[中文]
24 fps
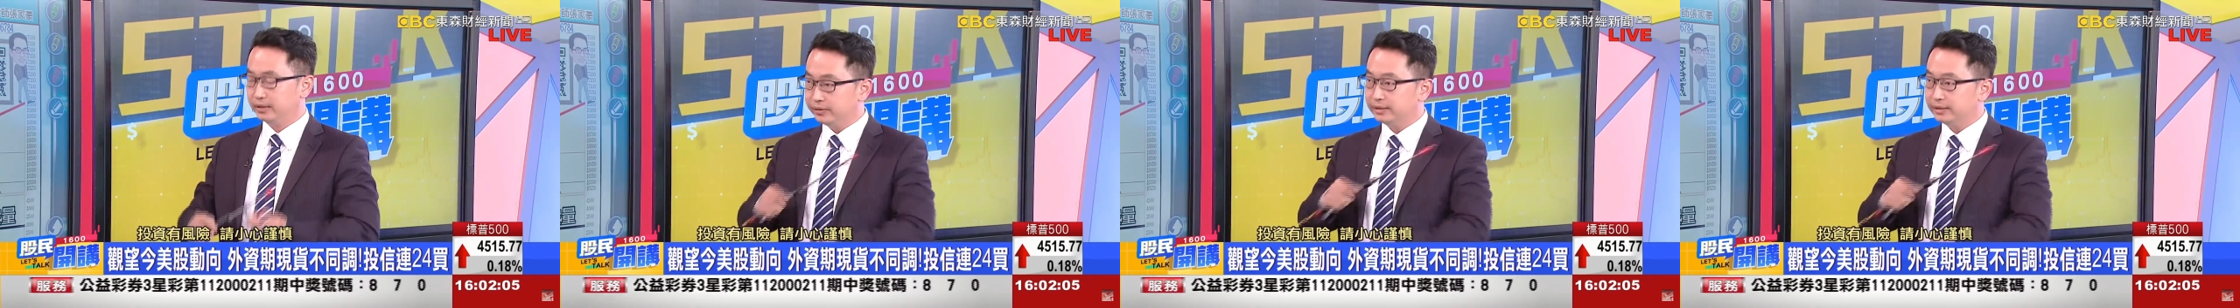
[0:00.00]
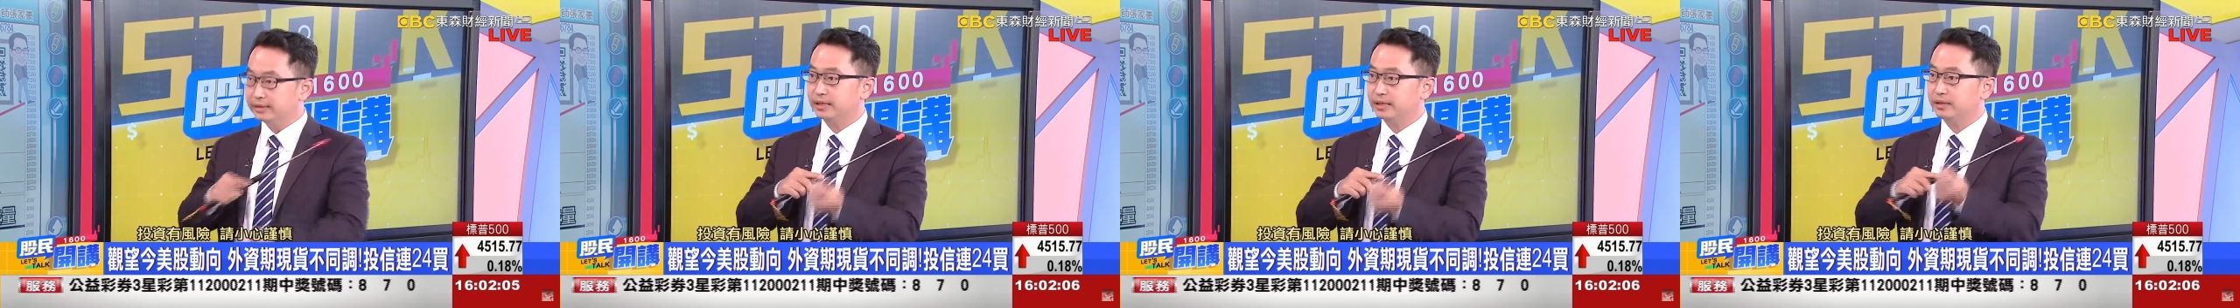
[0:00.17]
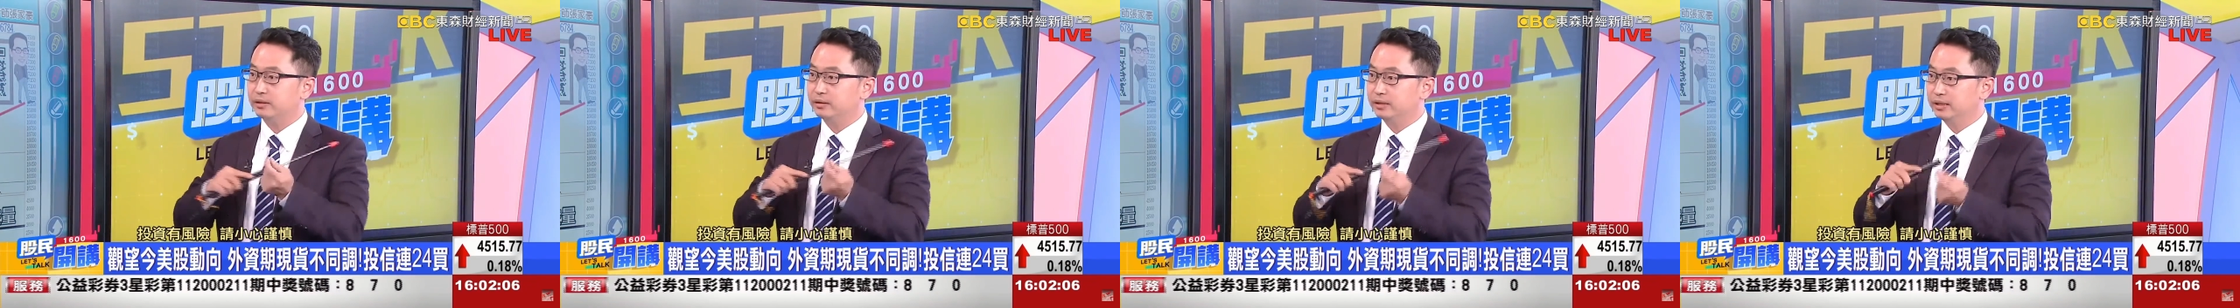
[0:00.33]
各
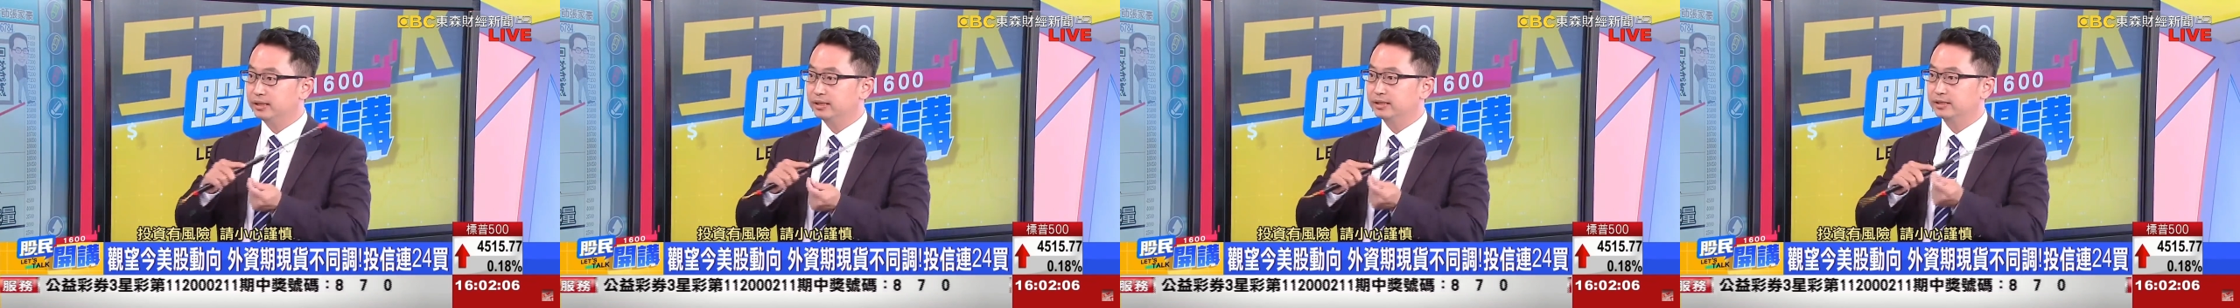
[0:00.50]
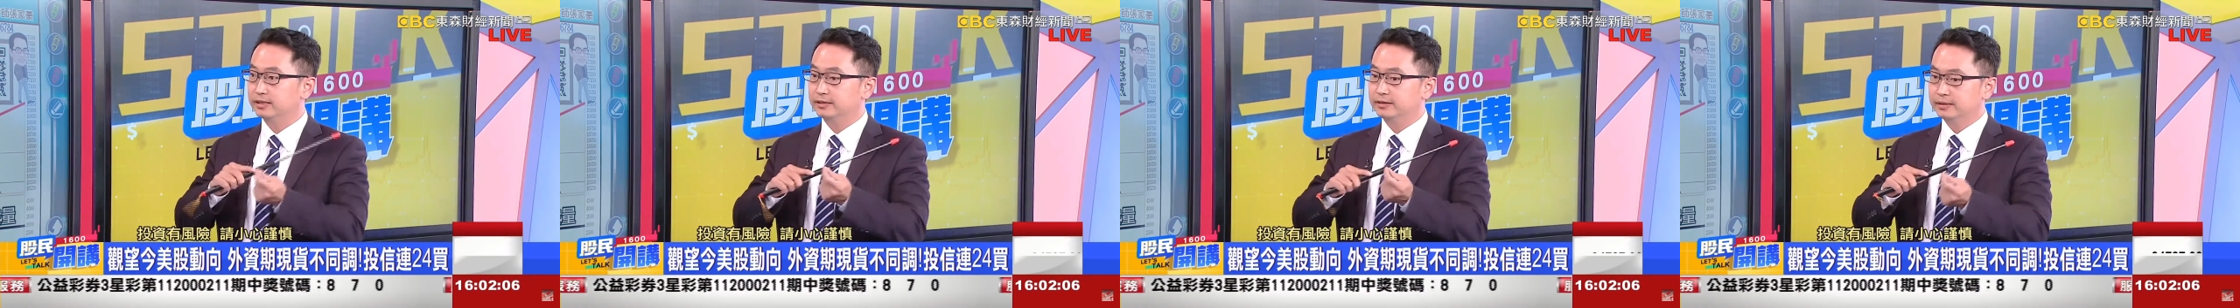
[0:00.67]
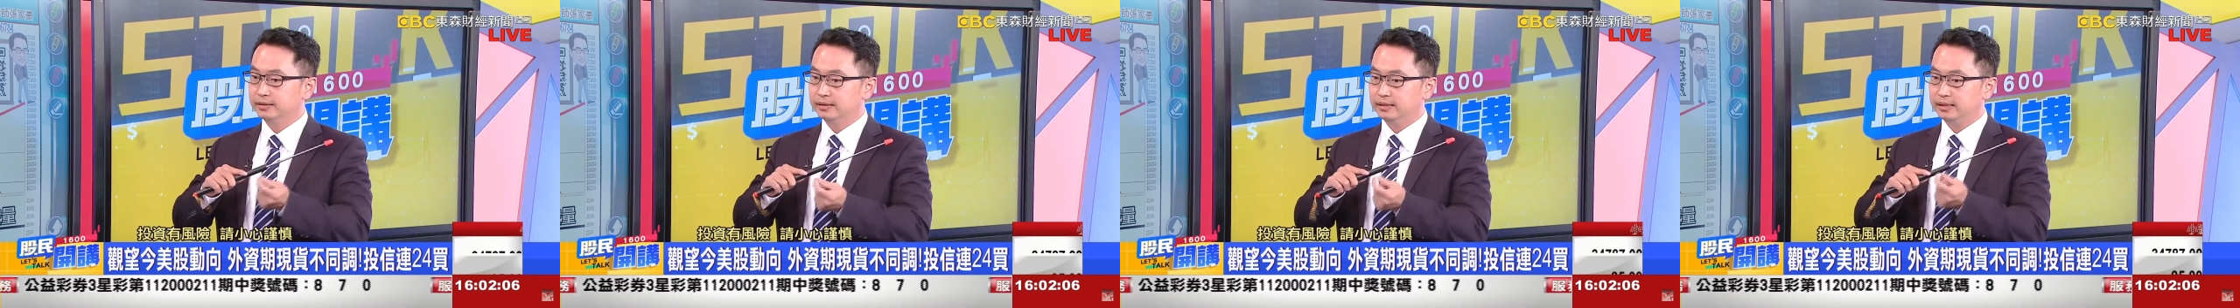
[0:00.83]
位才有一
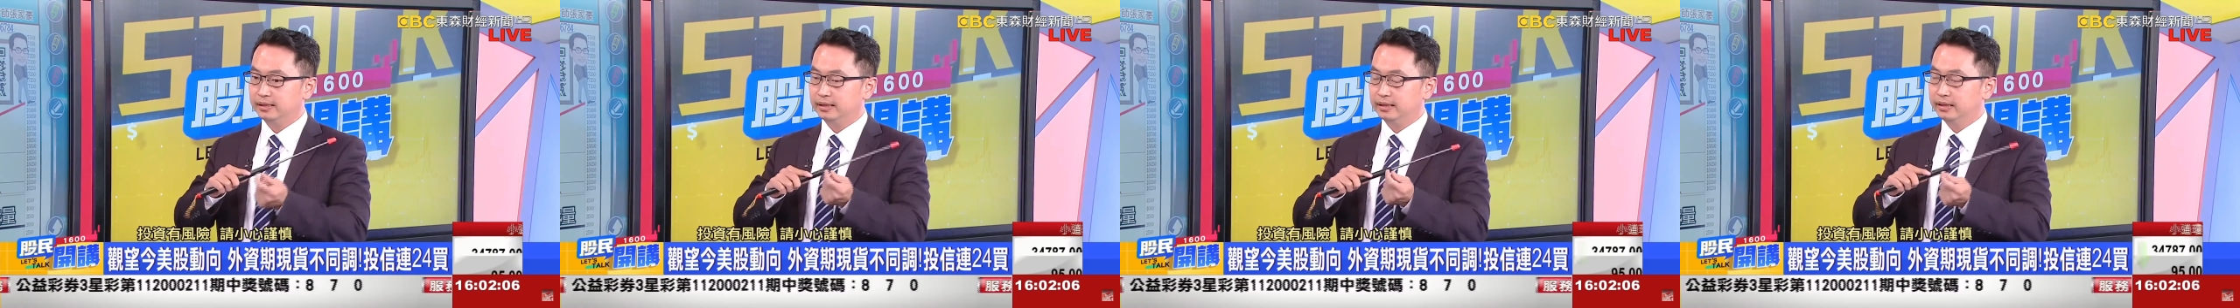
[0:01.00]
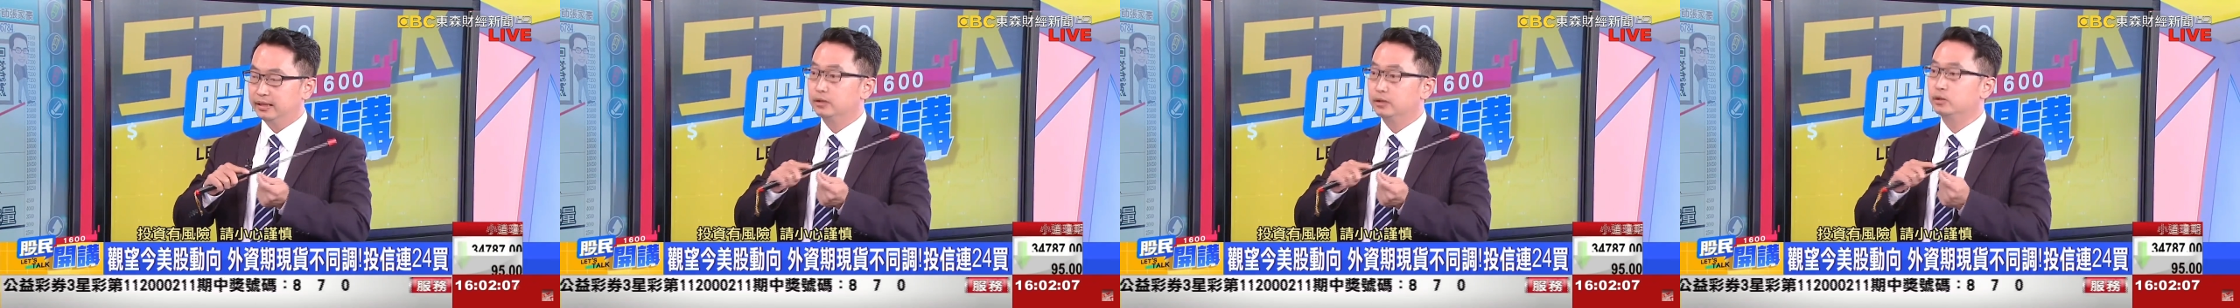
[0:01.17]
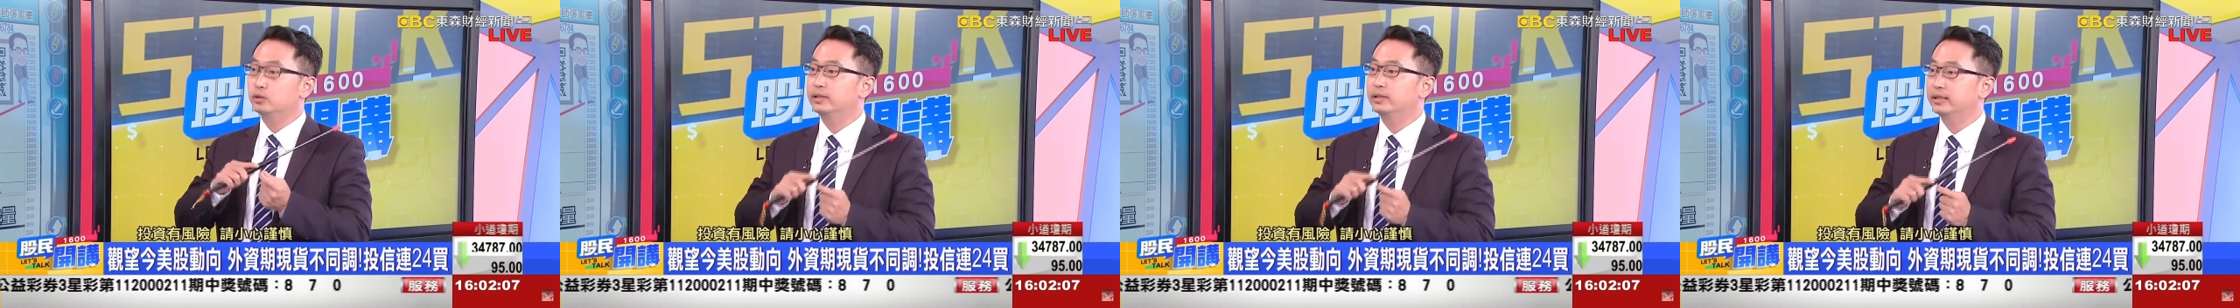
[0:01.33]
个
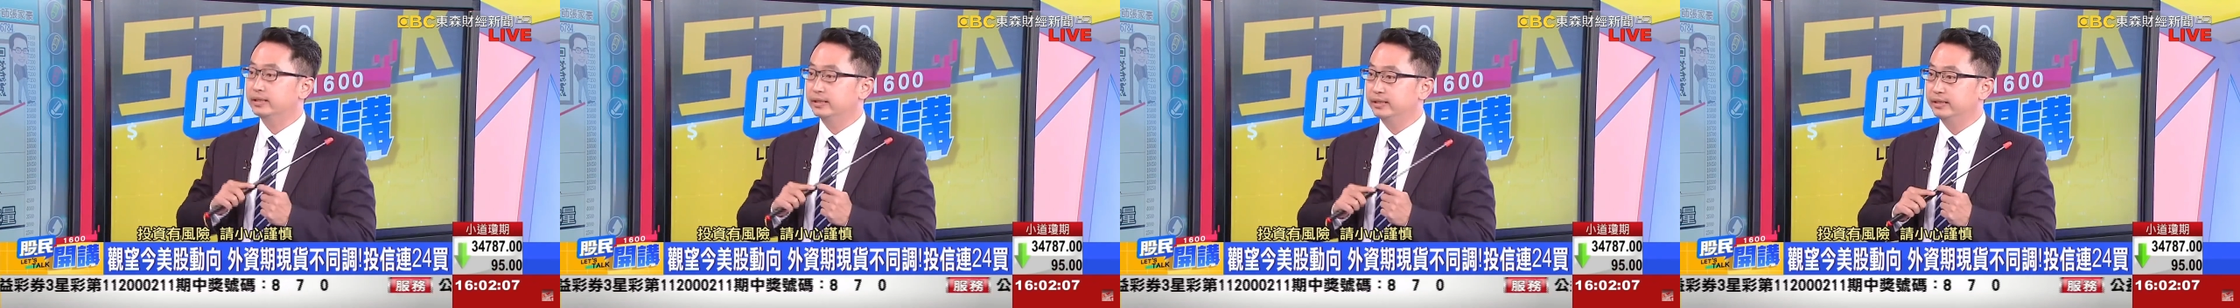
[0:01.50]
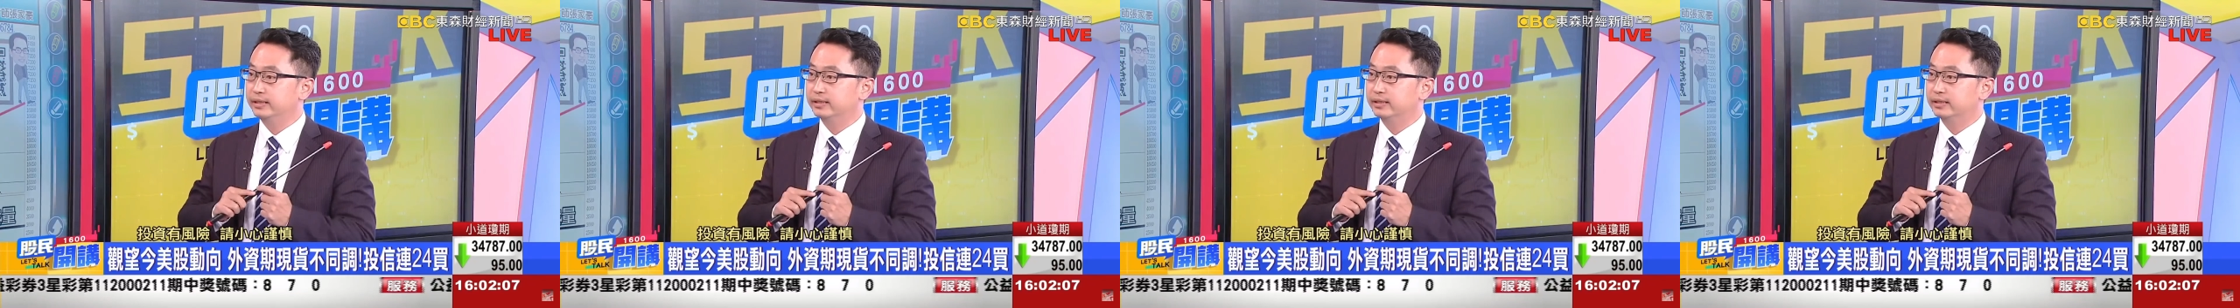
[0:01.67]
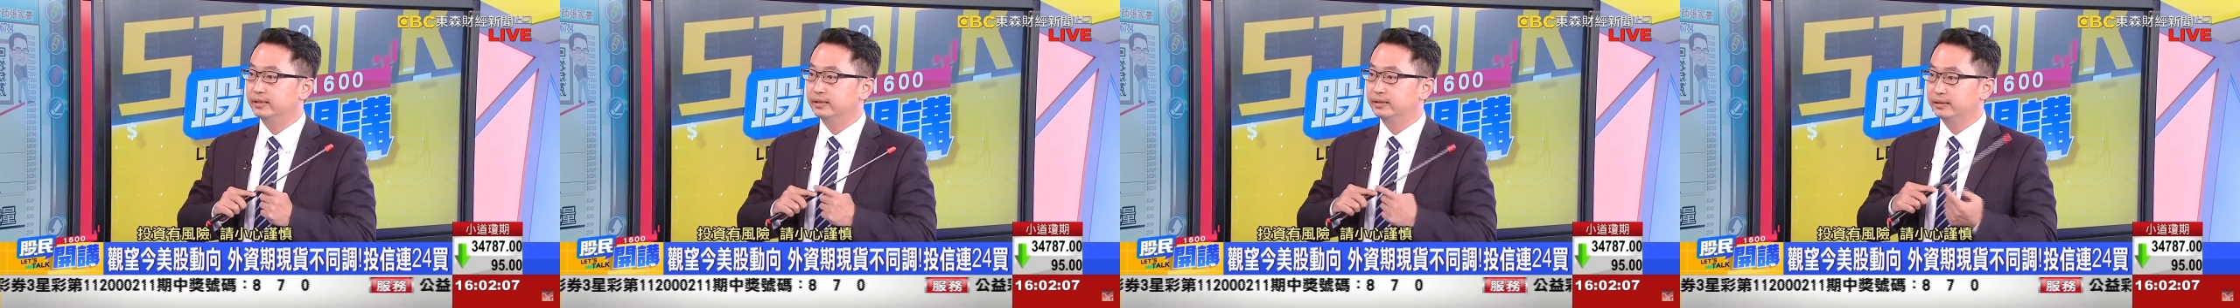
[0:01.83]
啊应对的
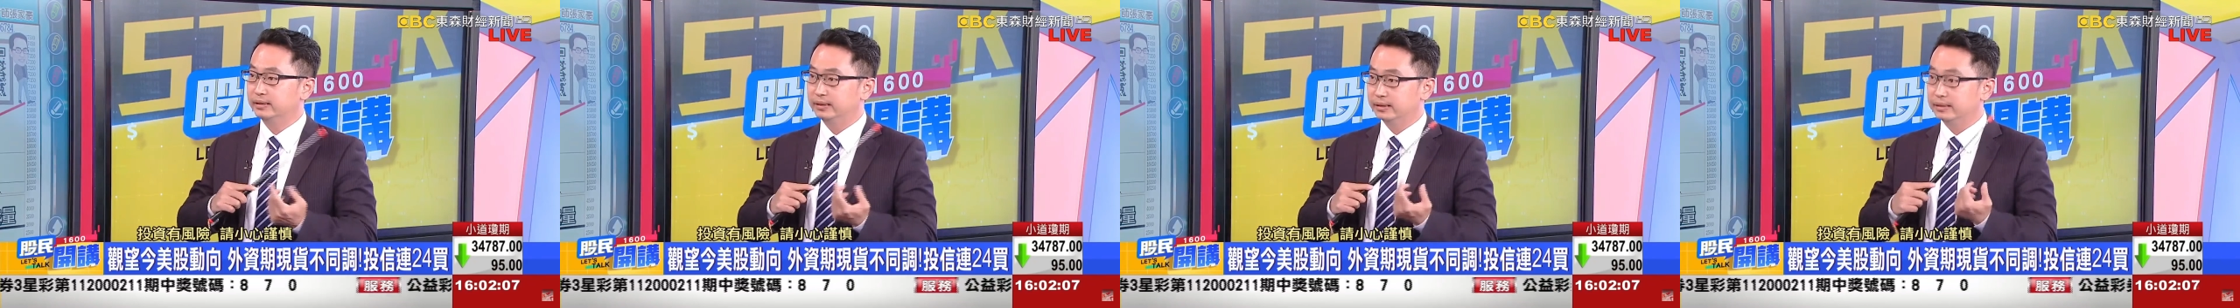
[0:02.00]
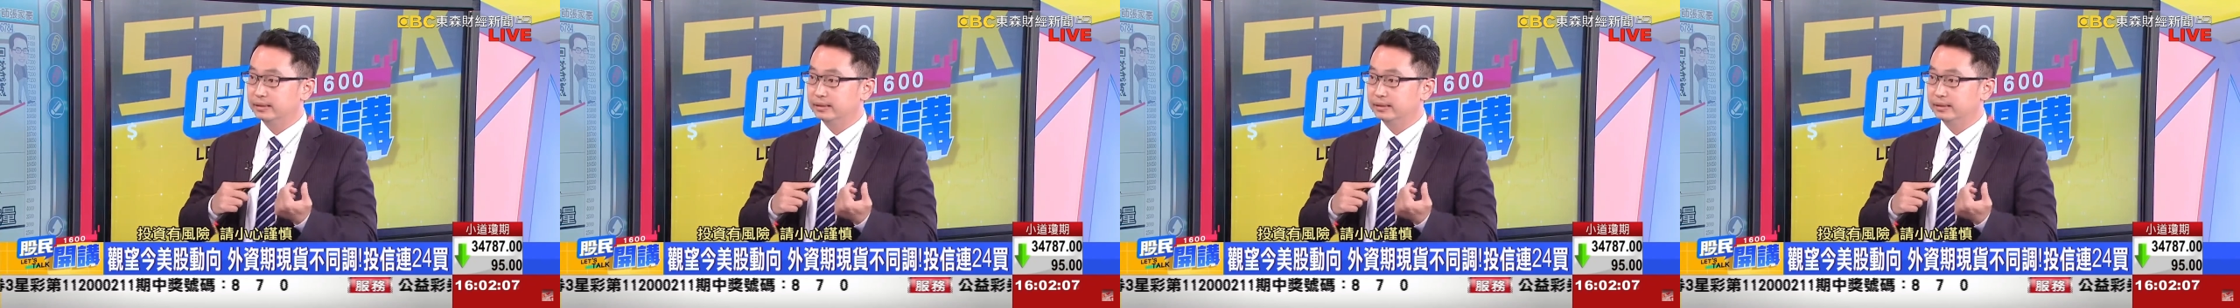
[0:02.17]
一个